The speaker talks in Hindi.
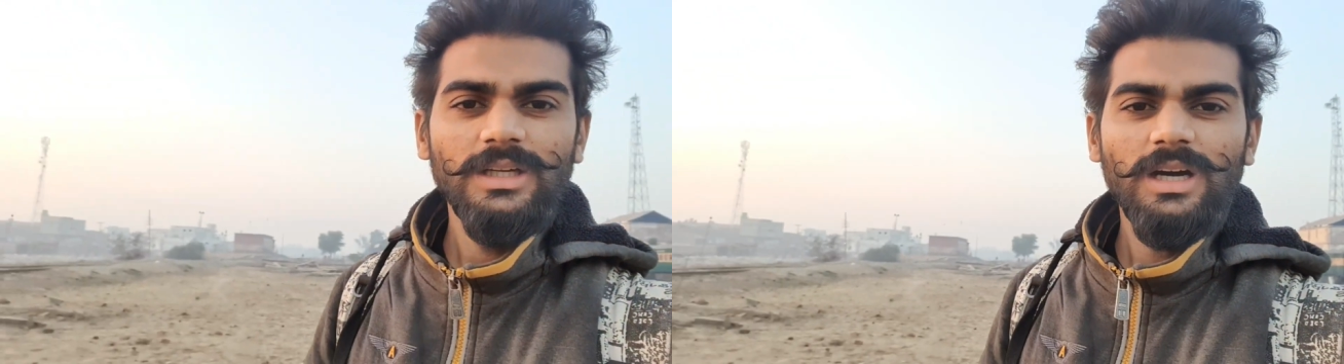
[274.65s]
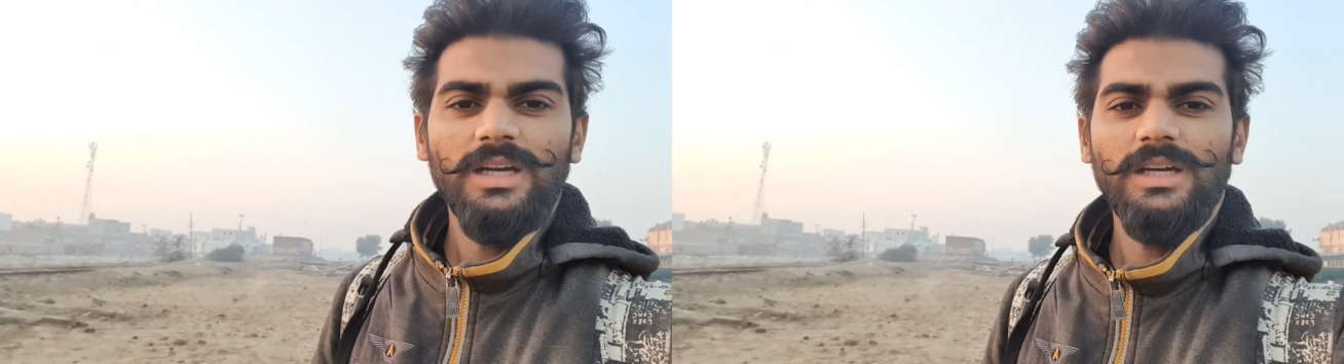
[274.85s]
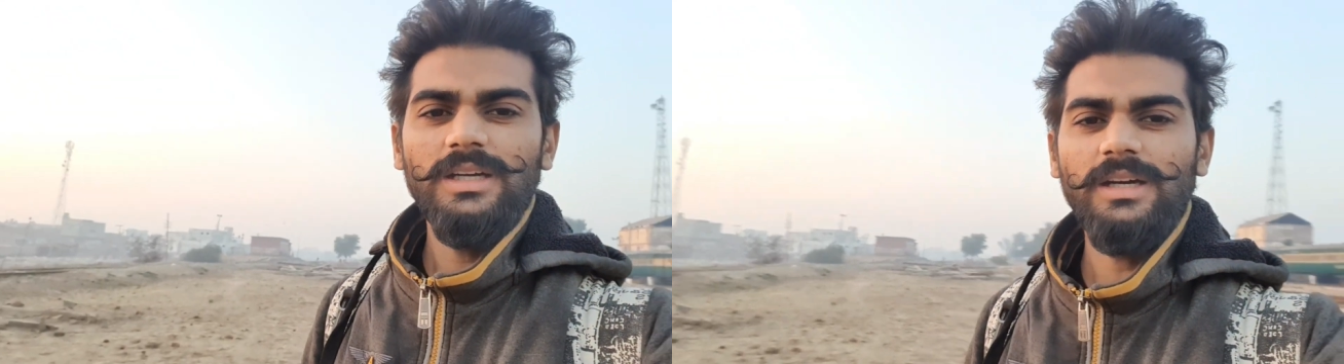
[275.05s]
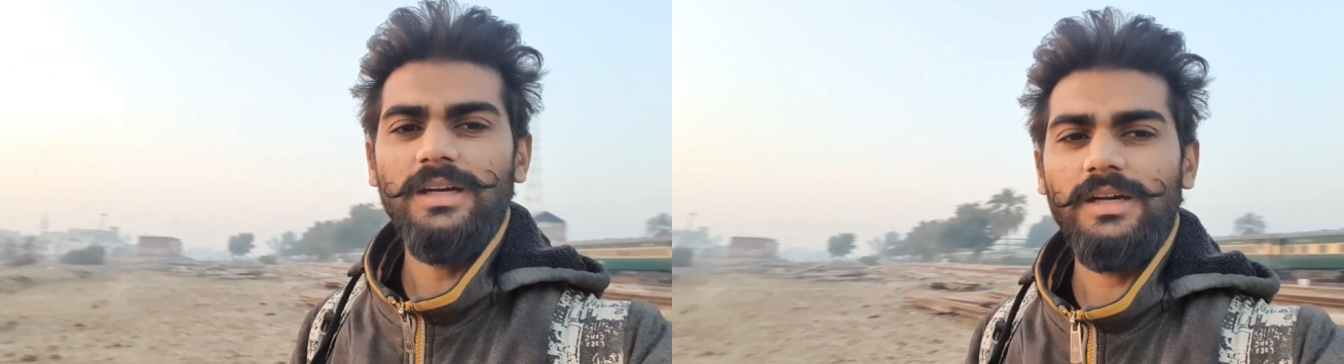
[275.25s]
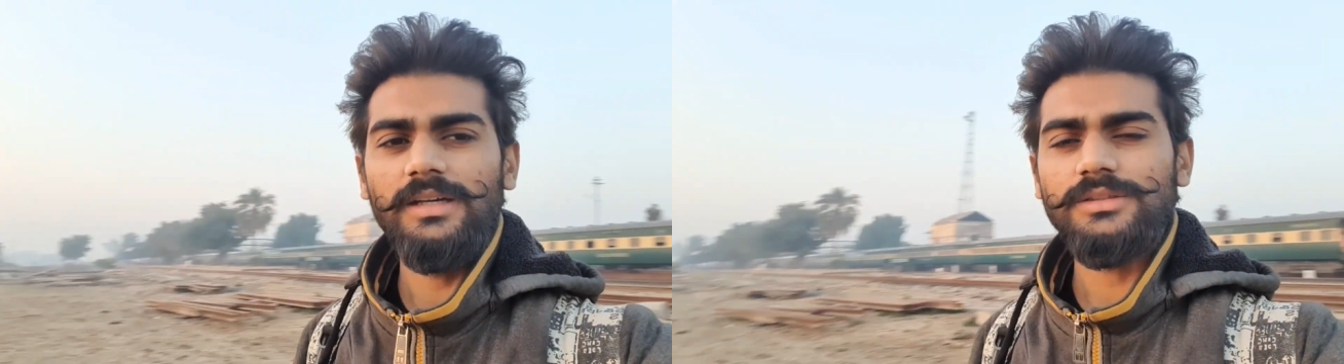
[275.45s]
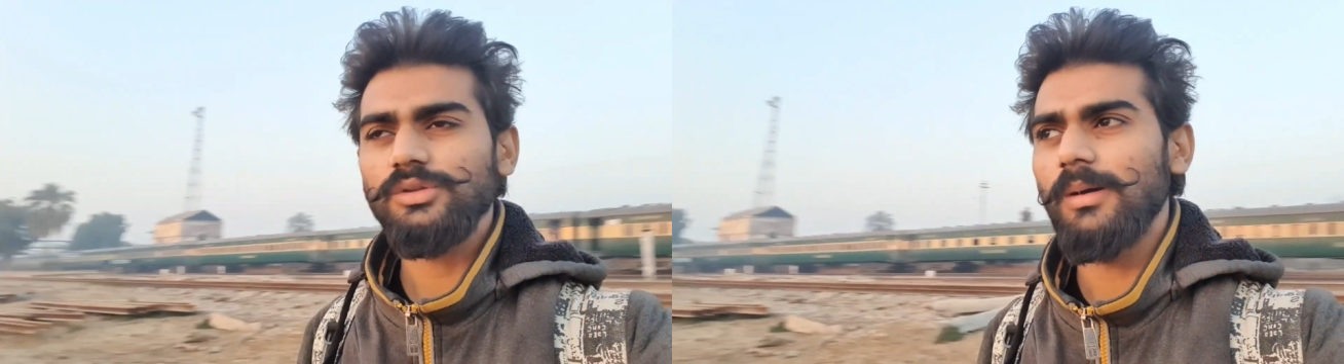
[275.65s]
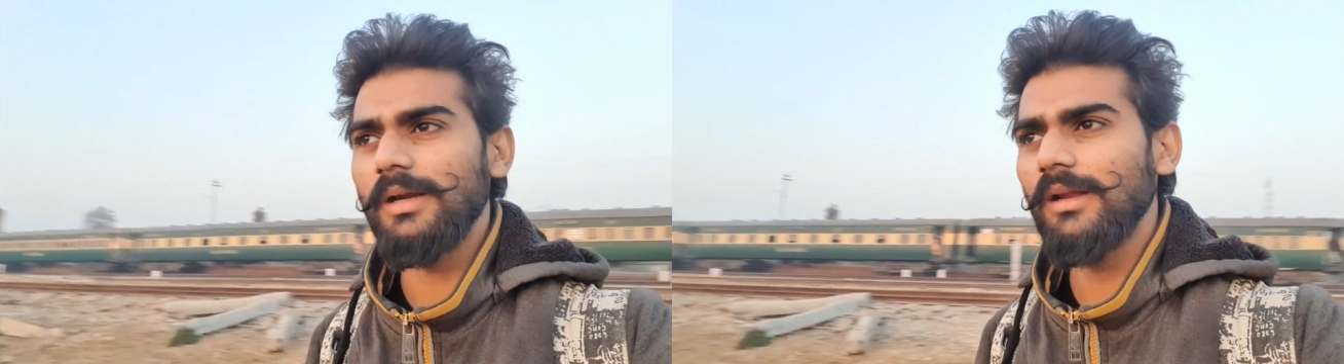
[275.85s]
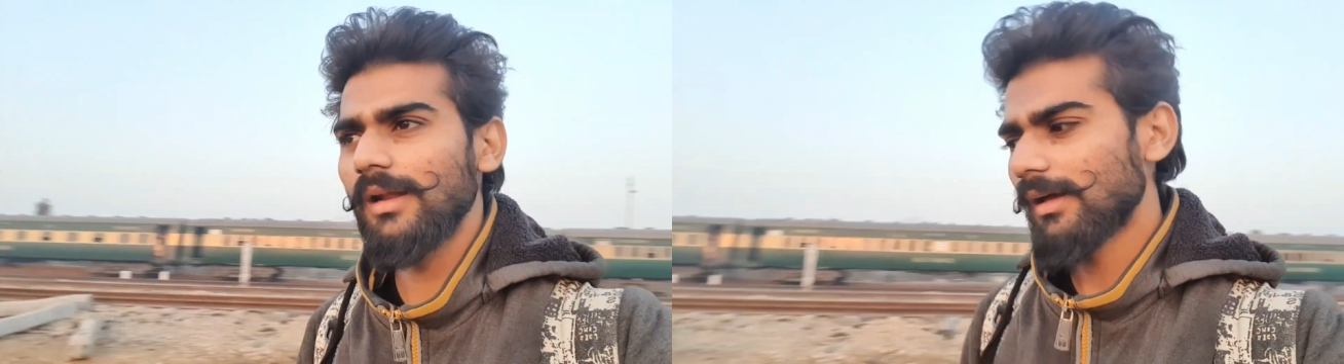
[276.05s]
हाय हाय हाय हाय
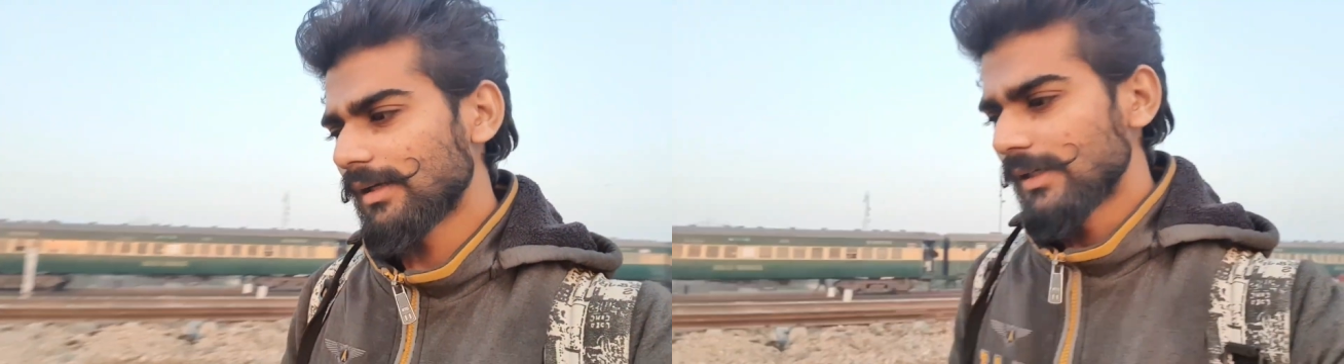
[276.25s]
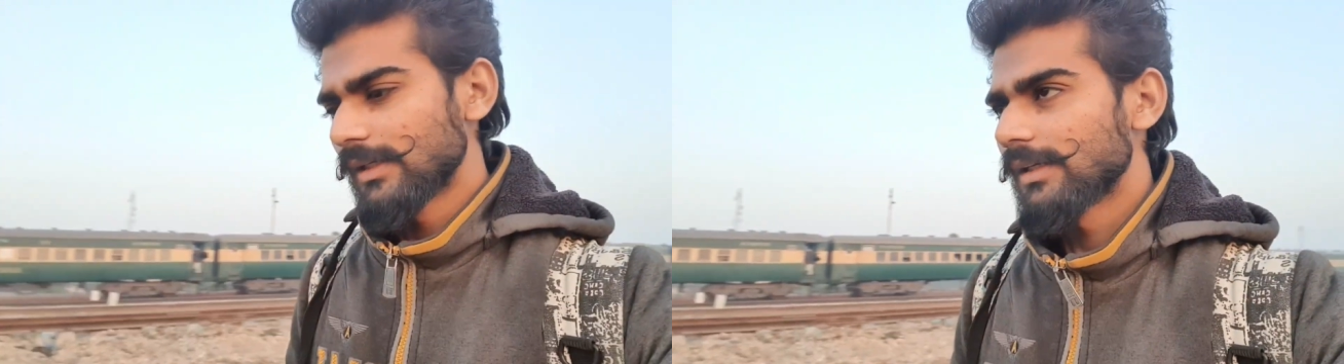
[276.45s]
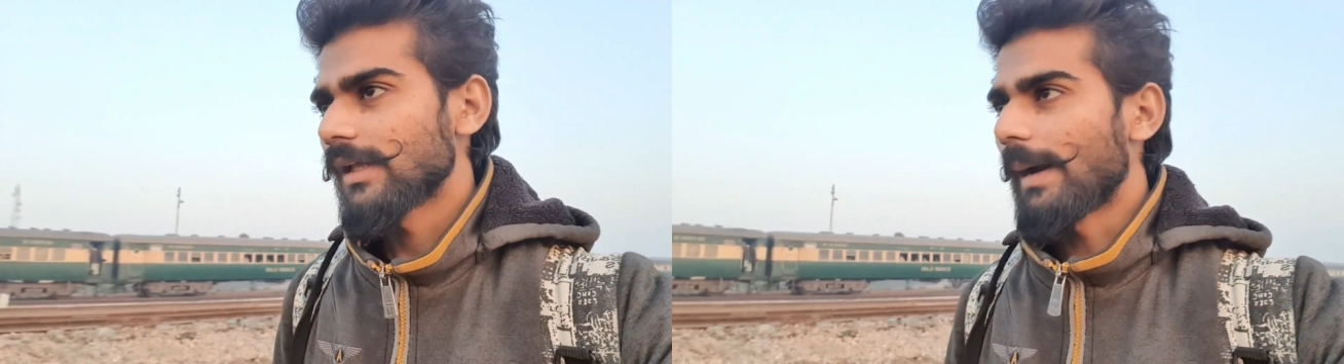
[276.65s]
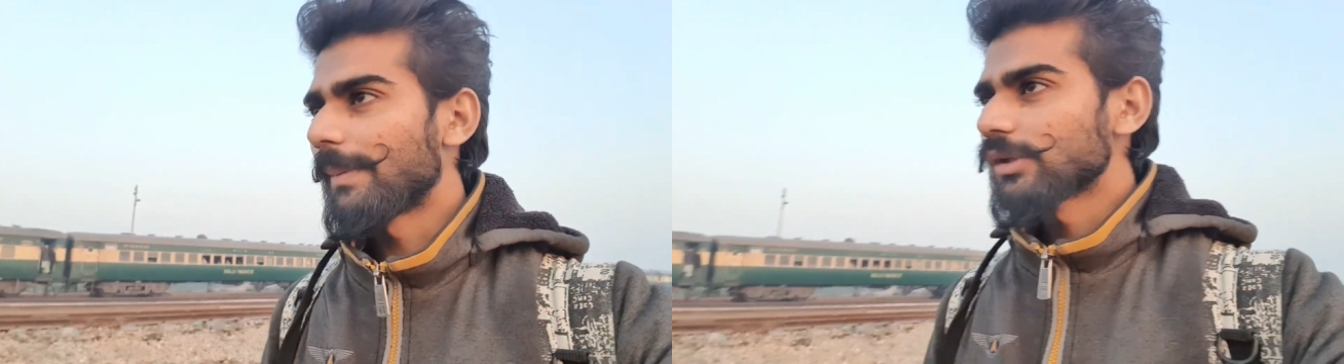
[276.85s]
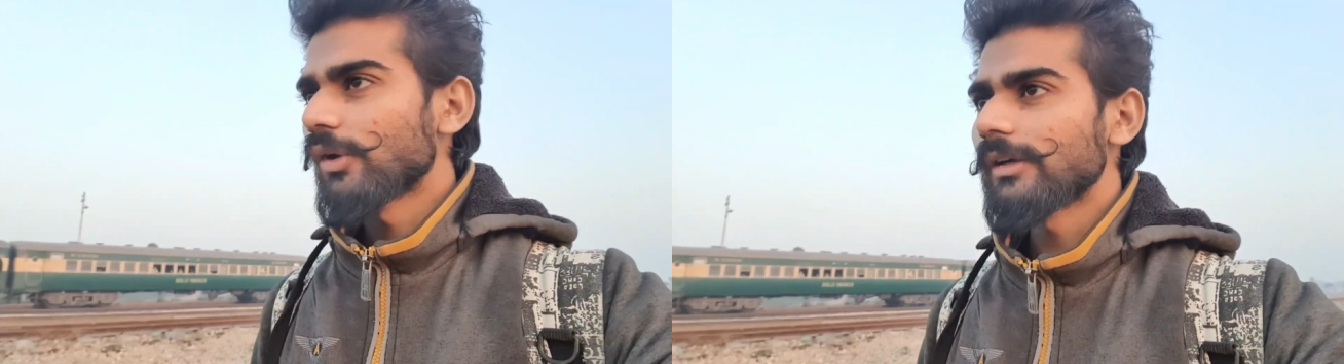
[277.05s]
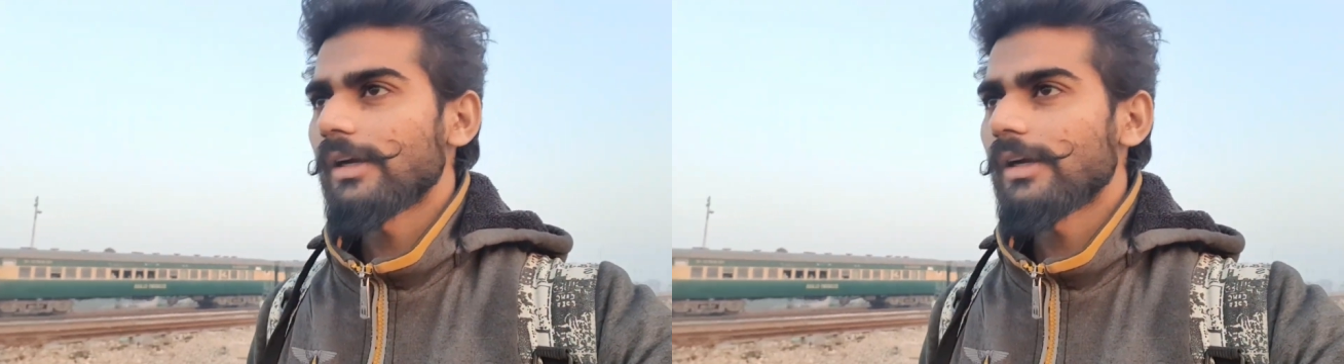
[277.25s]
सुबह अल्लाह यहाँ पर तो यार